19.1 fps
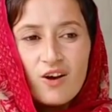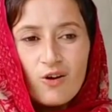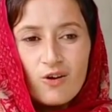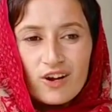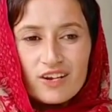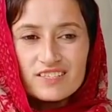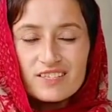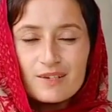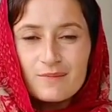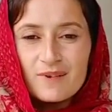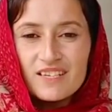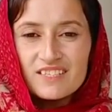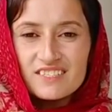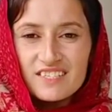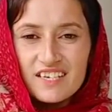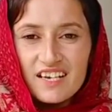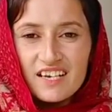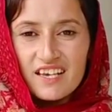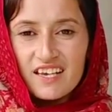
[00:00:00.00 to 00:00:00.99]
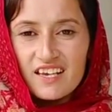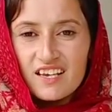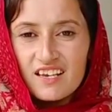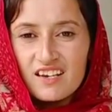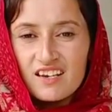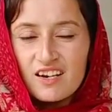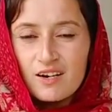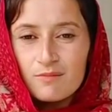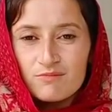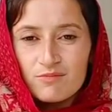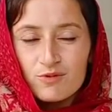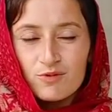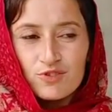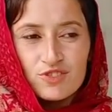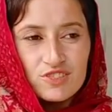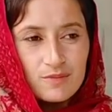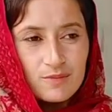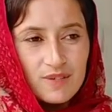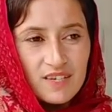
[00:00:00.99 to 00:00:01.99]
और असल बात यह है कि हम
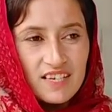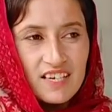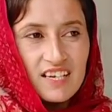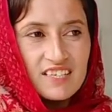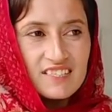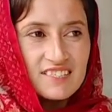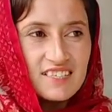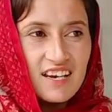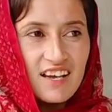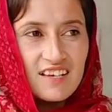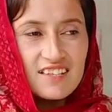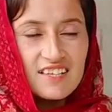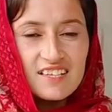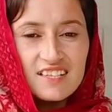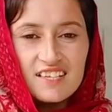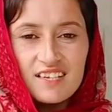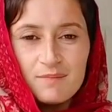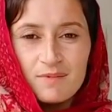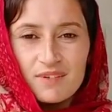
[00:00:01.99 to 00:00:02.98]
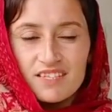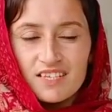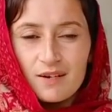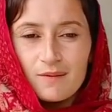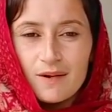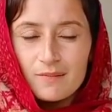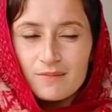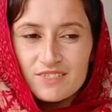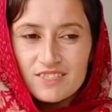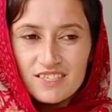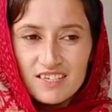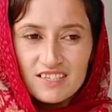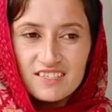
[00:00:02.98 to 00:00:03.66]
कुछ भी नहीं चलाते थे मतलब अब